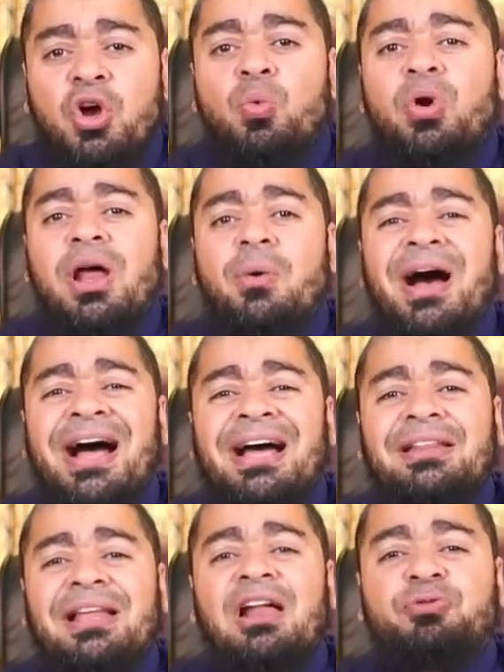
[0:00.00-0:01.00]
ولو قعد
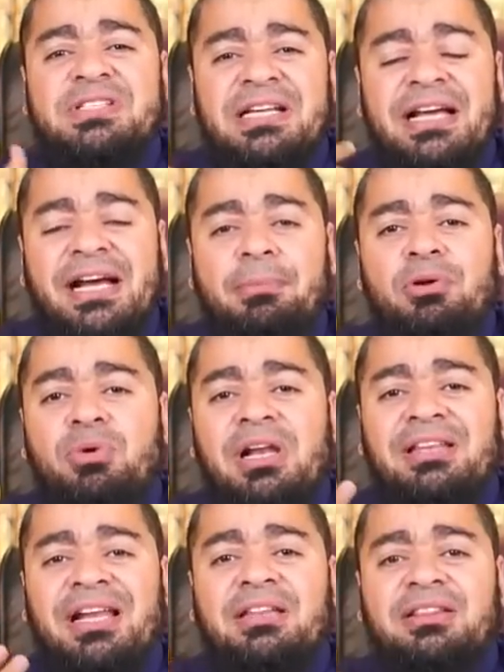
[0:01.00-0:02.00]
ألف سنة كمان ولا
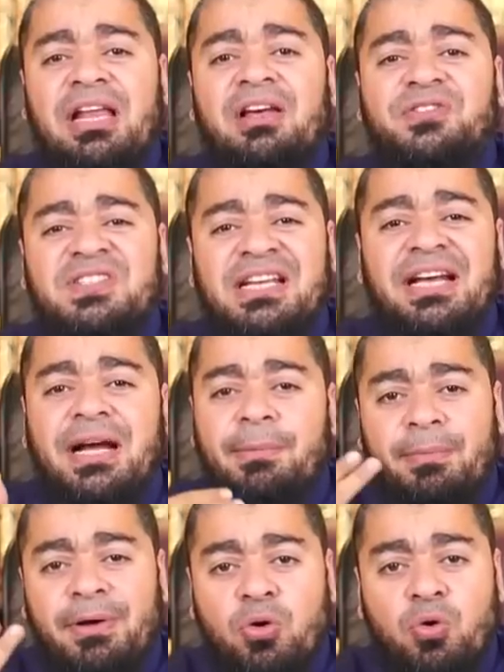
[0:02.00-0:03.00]
3000 سنة
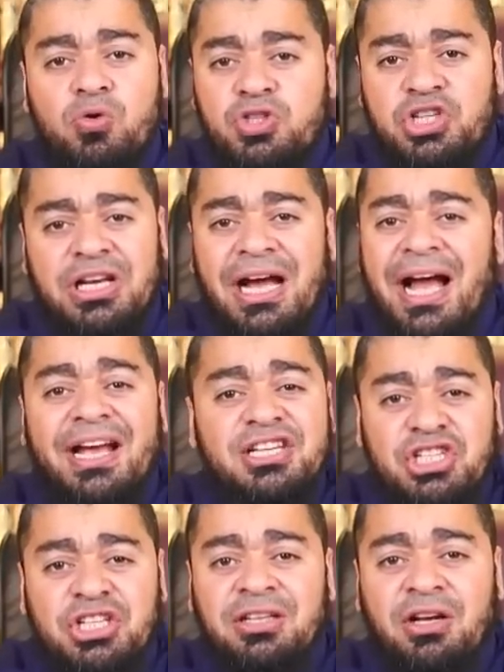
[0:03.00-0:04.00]
كمان ما يخرجش
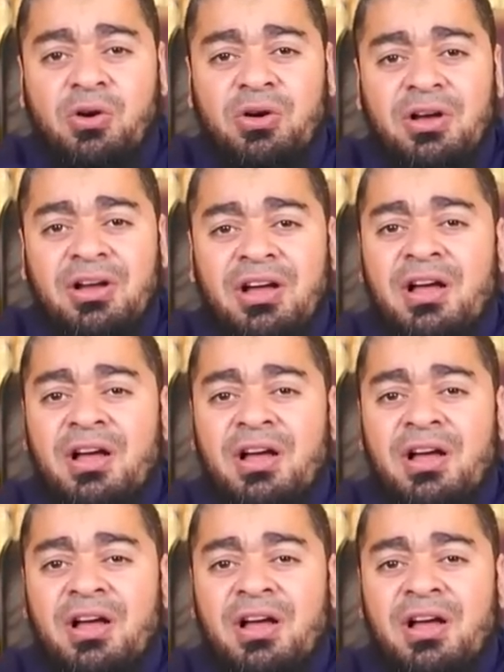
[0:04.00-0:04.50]
عايشين أهو